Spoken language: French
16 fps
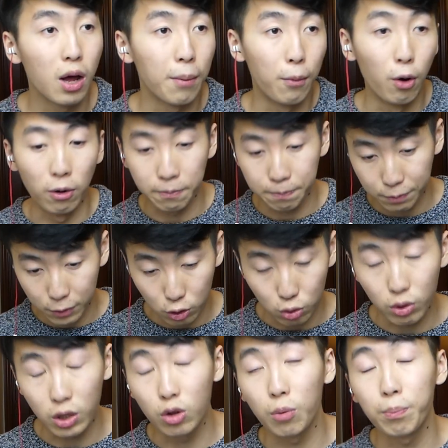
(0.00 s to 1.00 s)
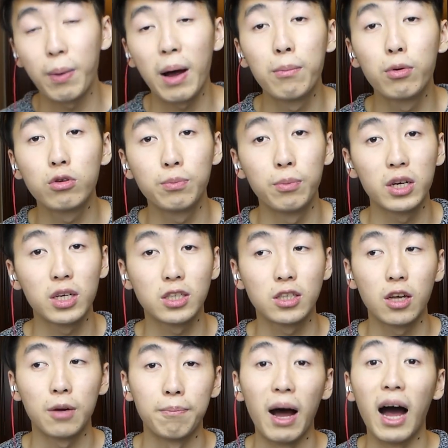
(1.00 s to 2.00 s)
Bon, ceux qui n'ont pas beaucoup de
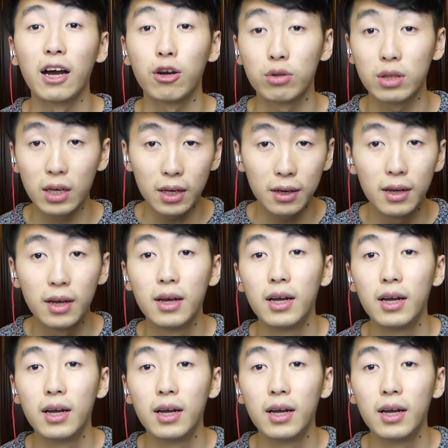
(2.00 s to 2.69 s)
Pokéstops à côté,